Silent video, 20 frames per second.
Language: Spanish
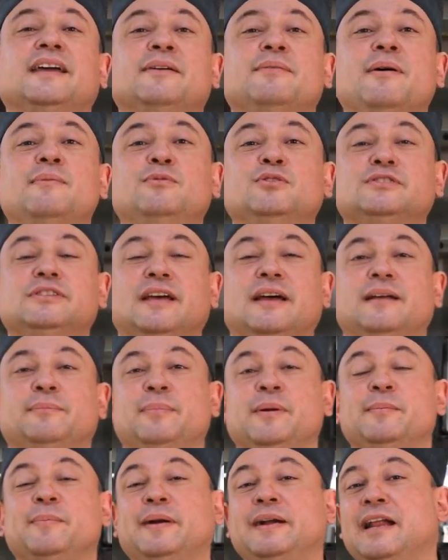que vamos a
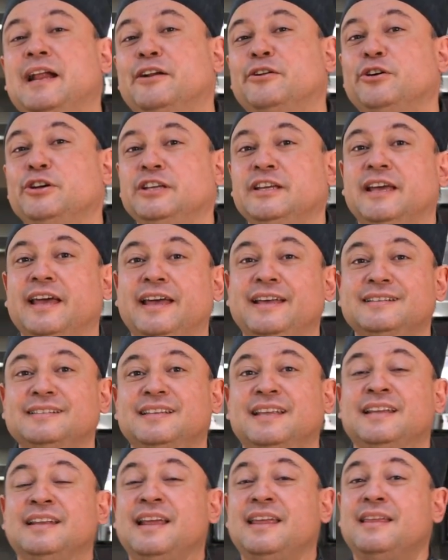preparar hoy es
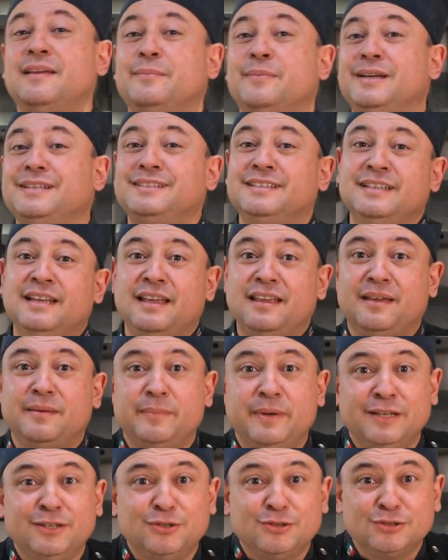de nada más y nada
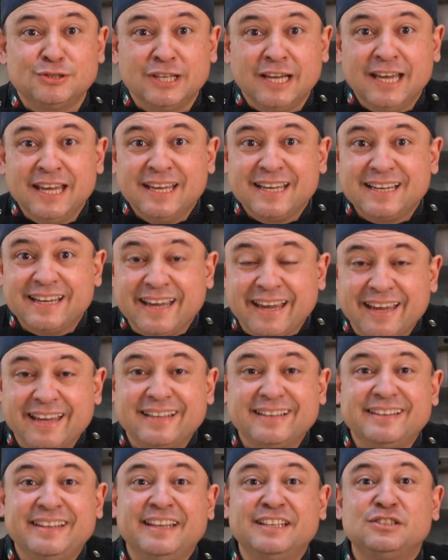menos que
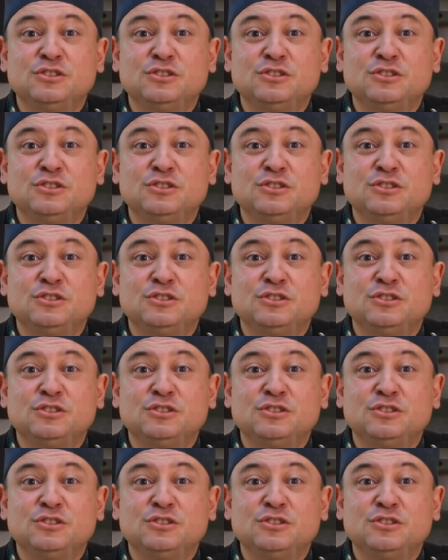de